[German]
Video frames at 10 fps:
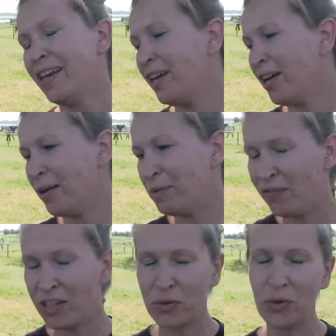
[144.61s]
äh, die
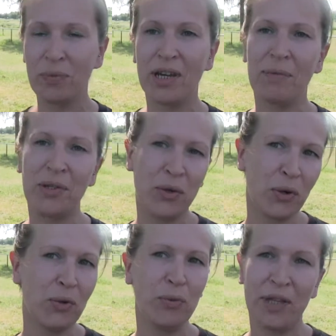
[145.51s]
Pflicht geübt haben, die Kür
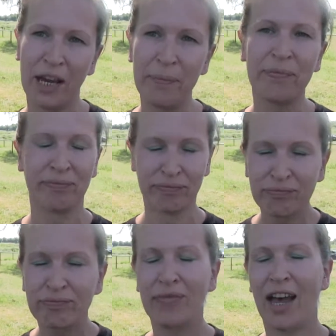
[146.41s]
geübt haben.
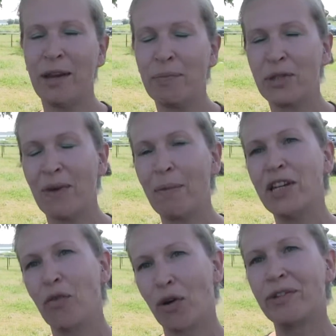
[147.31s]
Ein bis zweimal
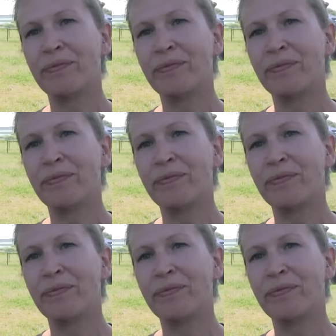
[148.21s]
die Woche.